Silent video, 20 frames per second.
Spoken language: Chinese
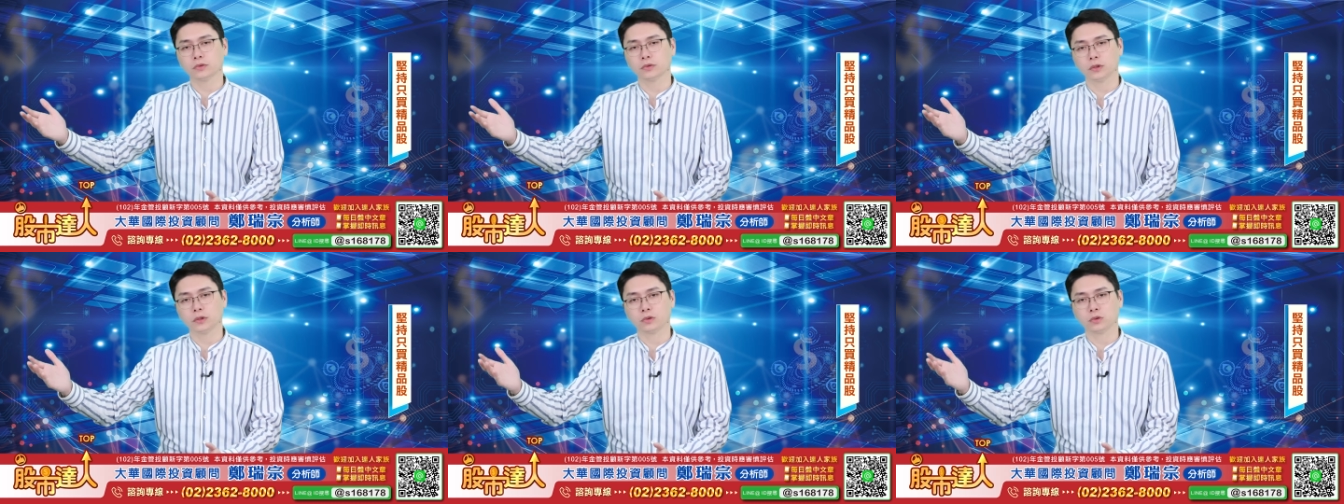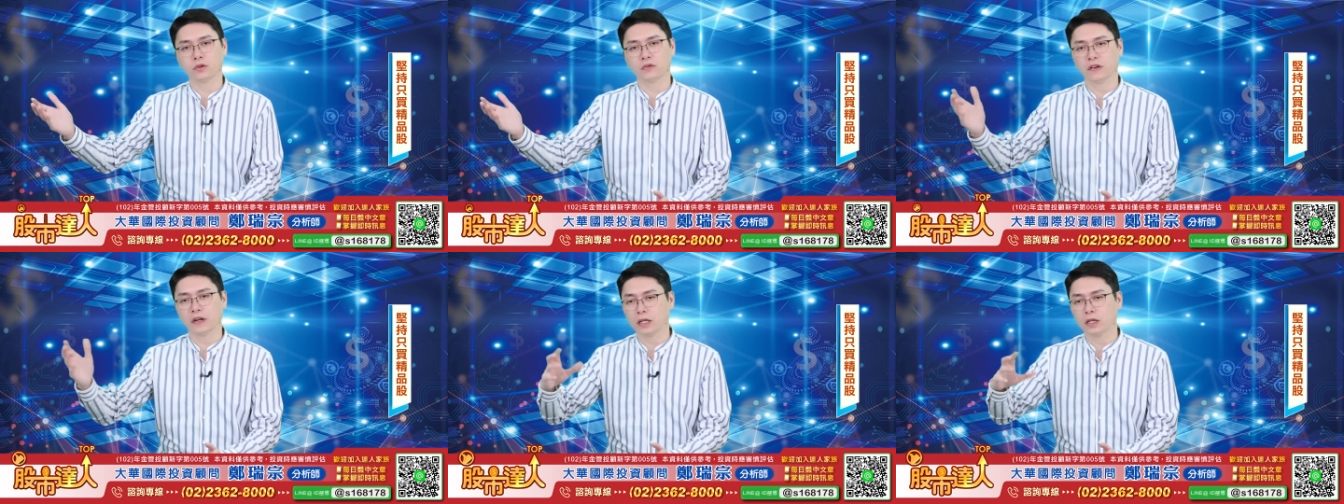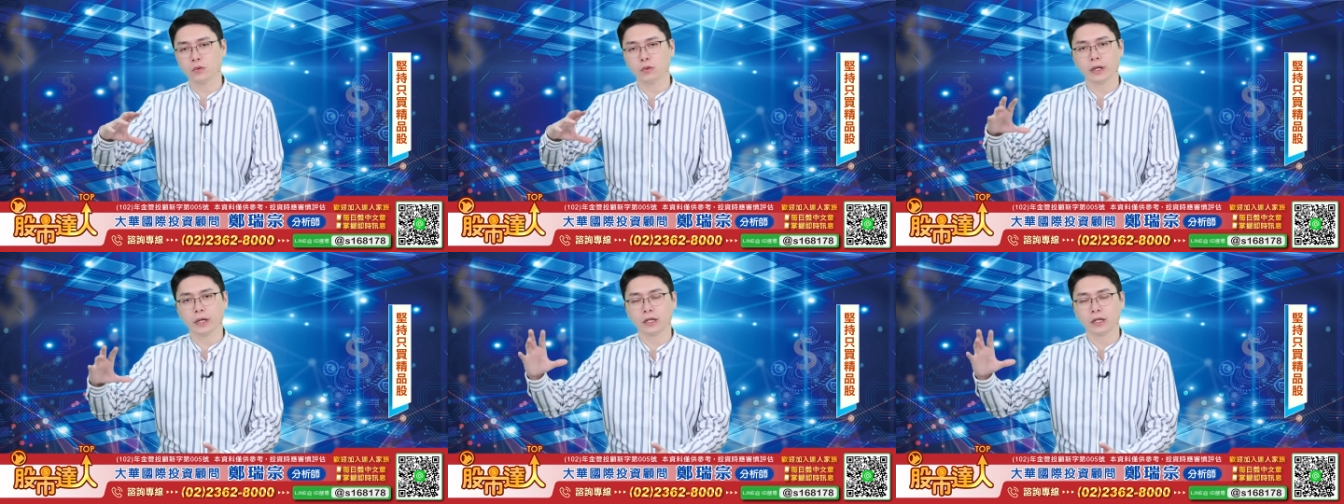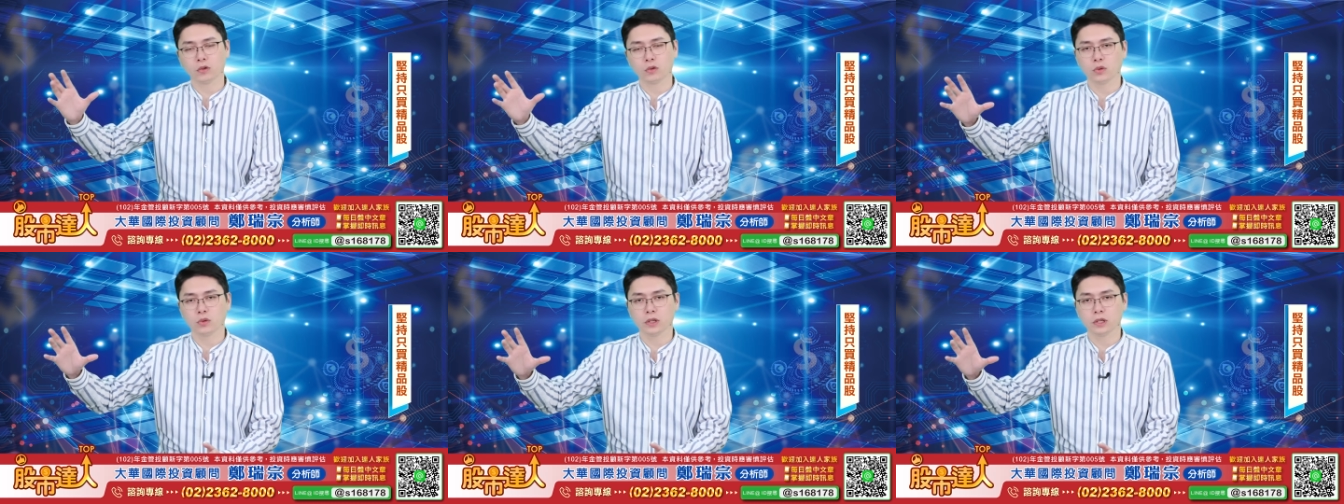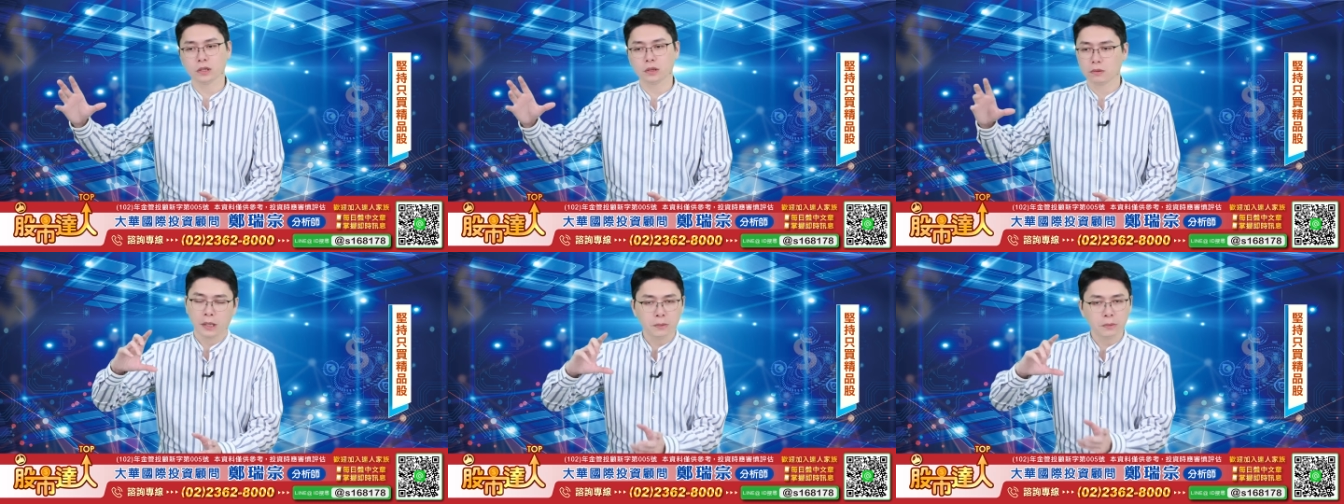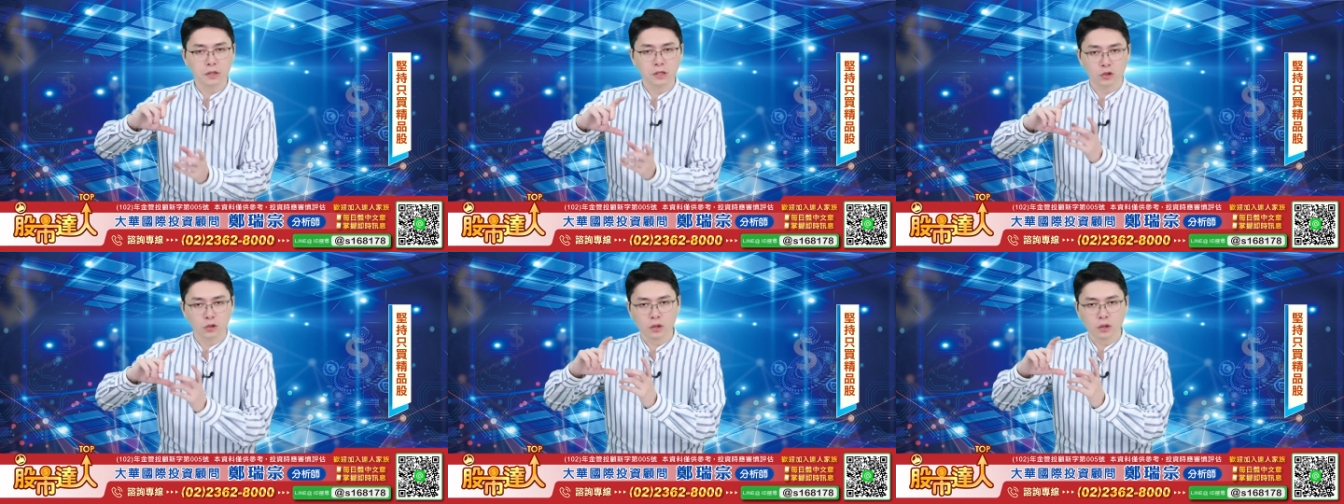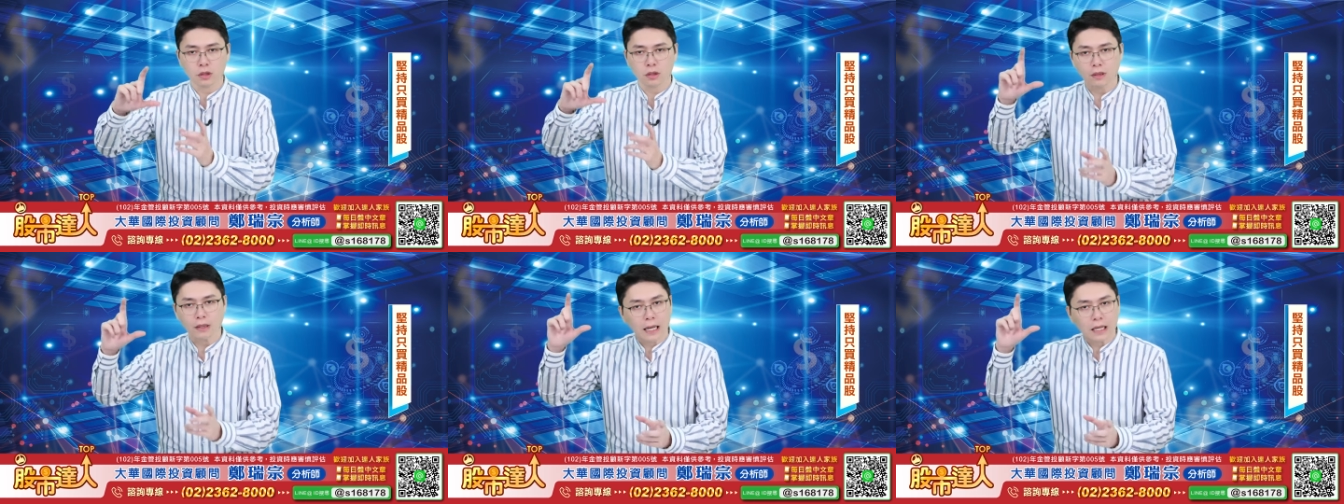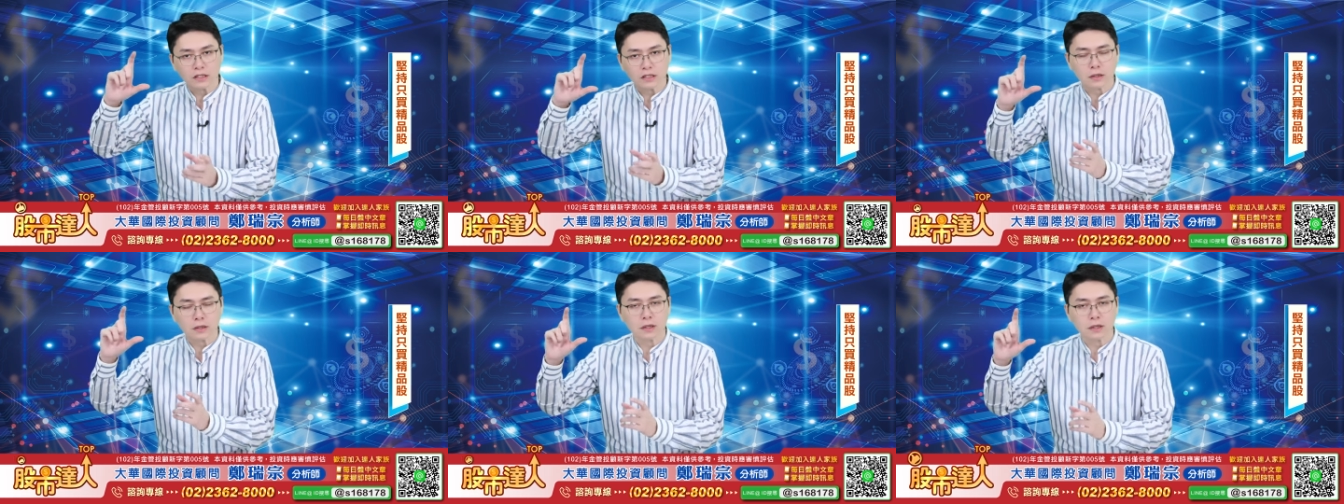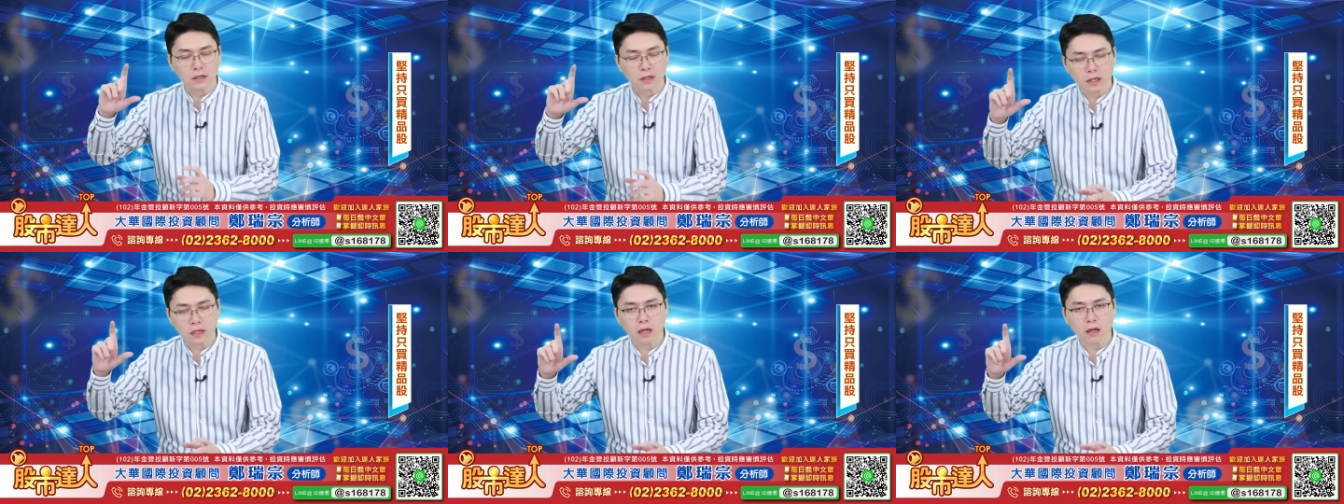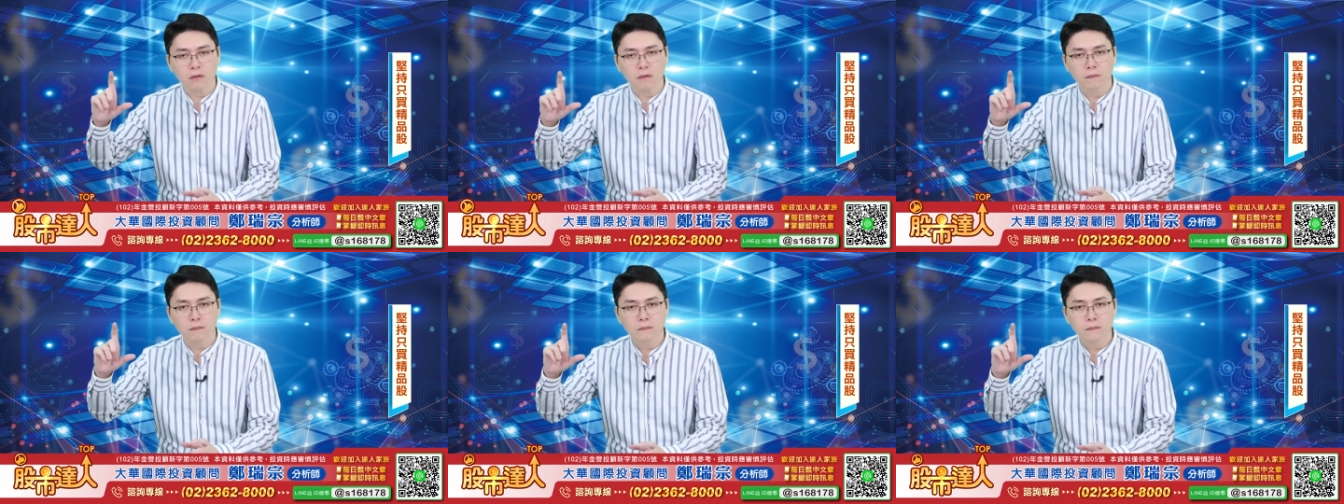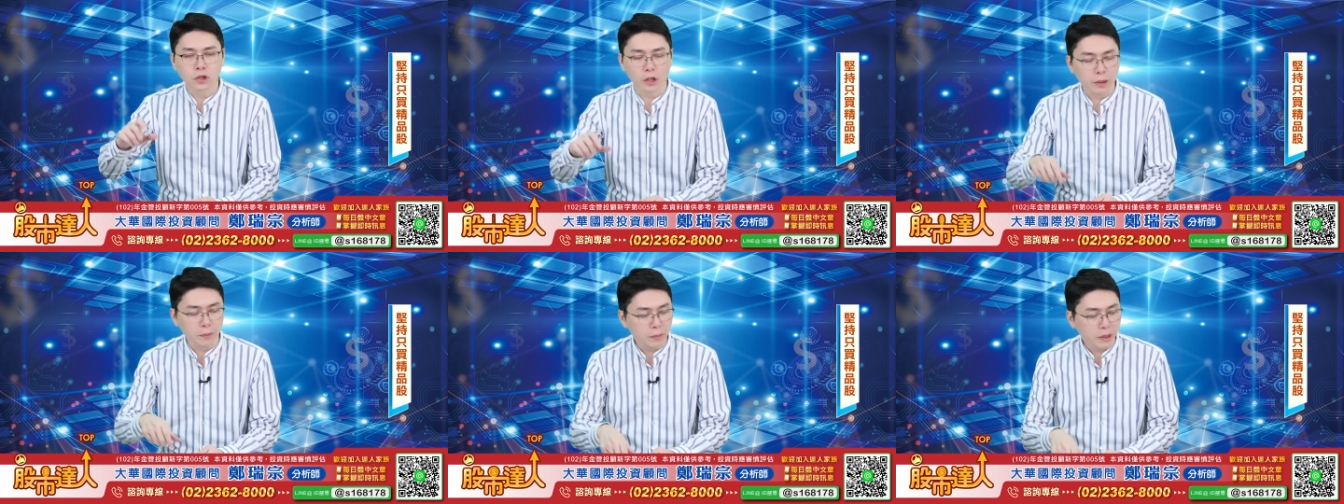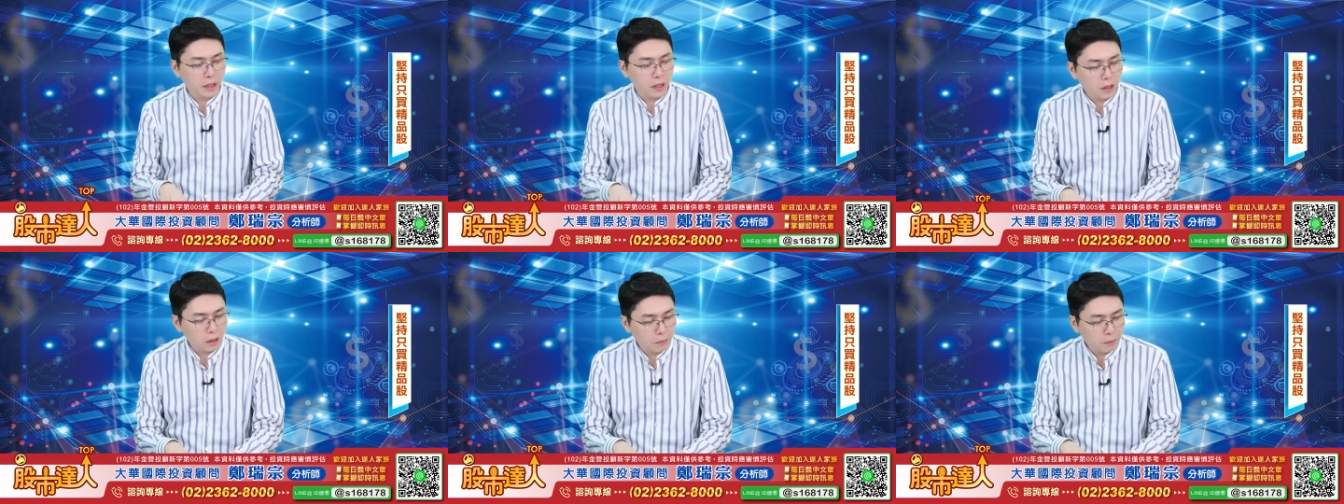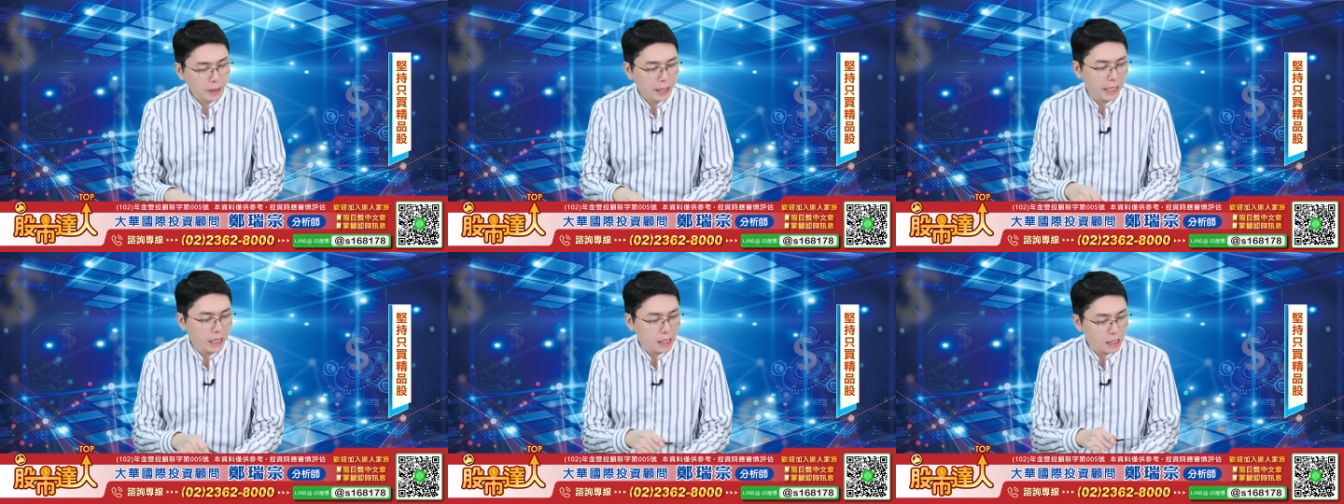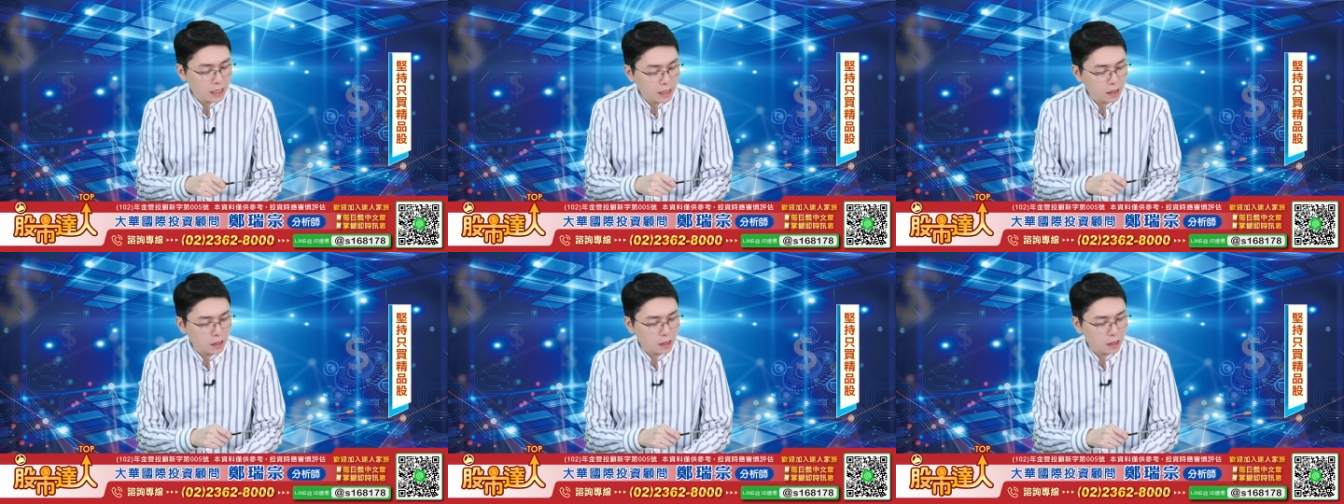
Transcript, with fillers: 所以说反映未来的获利本益比就会拉升的很高。所以每每